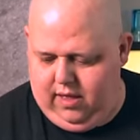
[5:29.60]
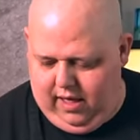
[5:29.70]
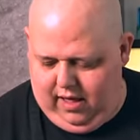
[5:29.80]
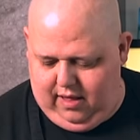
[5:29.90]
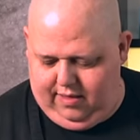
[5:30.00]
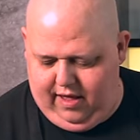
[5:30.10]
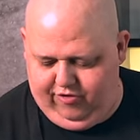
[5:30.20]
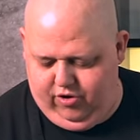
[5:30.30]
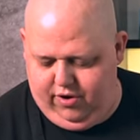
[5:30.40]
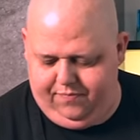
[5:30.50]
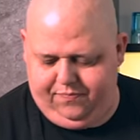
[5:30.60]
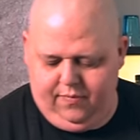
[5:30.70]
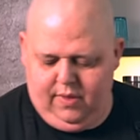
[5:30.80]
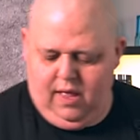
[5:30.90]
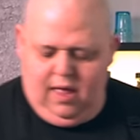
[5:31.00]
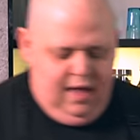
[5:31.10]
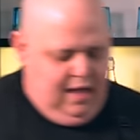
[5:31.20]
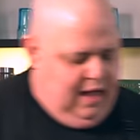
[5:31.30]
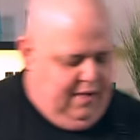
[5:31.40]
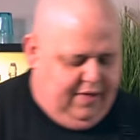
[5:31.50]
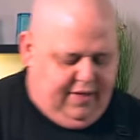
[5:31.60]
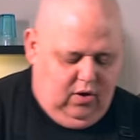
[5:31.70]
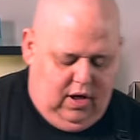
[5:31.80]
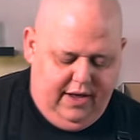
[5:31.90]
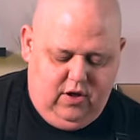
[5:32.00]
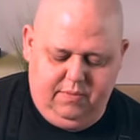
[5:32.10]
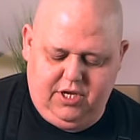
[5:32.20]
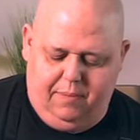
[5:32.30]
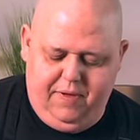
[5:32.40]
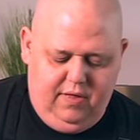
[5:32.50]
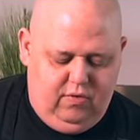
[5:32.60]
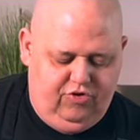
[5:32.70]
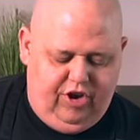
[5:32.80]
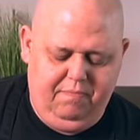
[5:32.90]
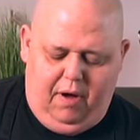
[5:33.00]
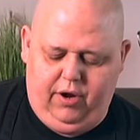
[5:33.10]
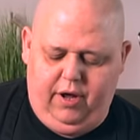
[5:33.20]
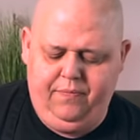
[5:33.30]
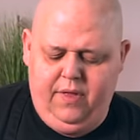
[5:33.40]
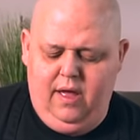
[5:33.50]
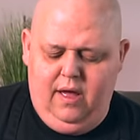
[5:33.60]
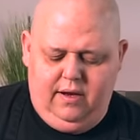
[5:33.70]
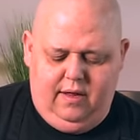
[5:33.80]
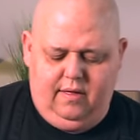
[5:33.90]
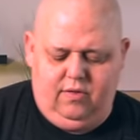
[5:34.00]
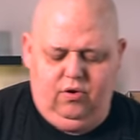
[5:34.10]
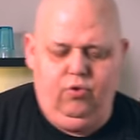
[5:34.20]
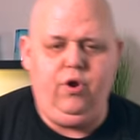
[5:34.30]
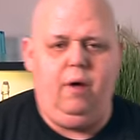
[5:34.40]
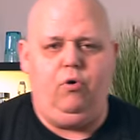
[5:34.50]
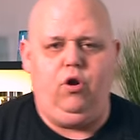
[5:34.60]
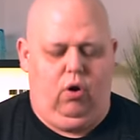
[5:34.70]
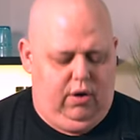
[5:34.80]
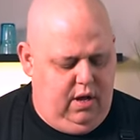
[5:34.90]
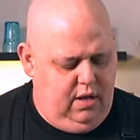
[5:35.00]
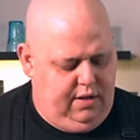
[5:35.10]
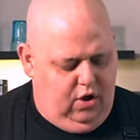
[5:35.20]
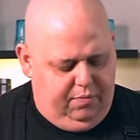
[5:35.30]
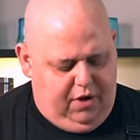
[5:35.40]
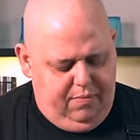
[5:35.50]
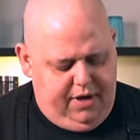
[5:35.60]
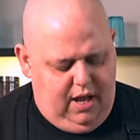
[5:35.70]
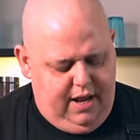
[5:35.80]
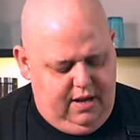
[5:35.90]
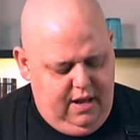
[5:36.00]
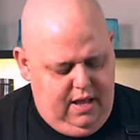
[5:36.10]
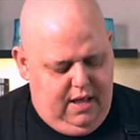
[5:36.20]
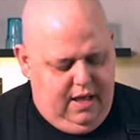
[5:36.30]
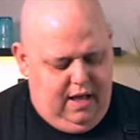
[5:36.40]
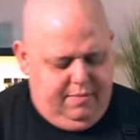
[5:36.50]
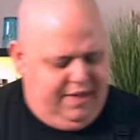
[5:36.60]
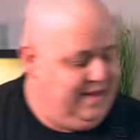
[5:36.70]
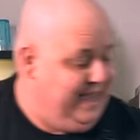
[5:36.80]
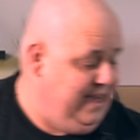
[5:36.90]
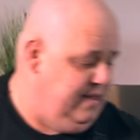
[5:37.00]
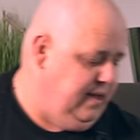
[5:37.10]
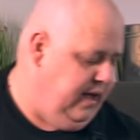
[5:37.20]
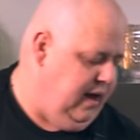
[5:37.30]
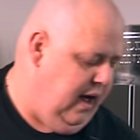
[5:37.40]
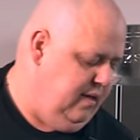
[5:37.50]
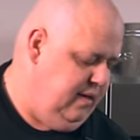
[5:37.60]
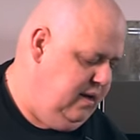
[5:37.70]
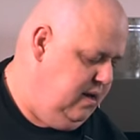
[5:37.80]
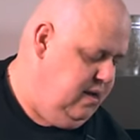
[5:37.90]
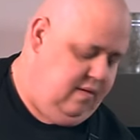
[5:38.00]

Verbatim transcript: Ja, sehr schön. Äh, was da noch reinkommt, ich habe hier so Chicken Powder. Das ist so eine Hühnerbouillon, ne? Die kommt da auch mit rein. Ähm, ist ein Riesending in Asien.